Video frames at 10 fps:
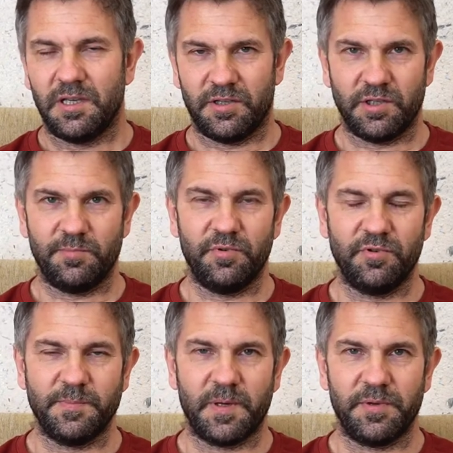jeżeli
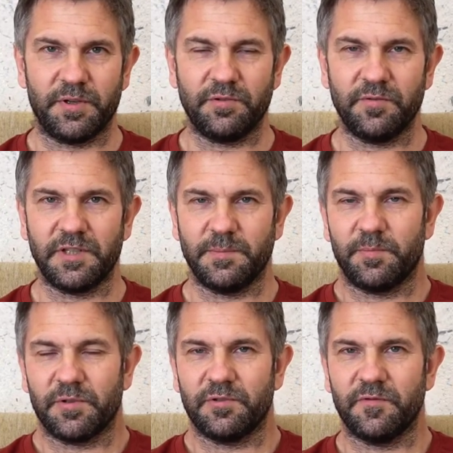było i papierosów, to ja
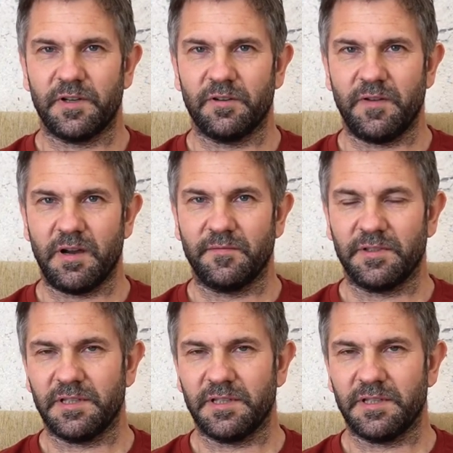po prostu wariowałem.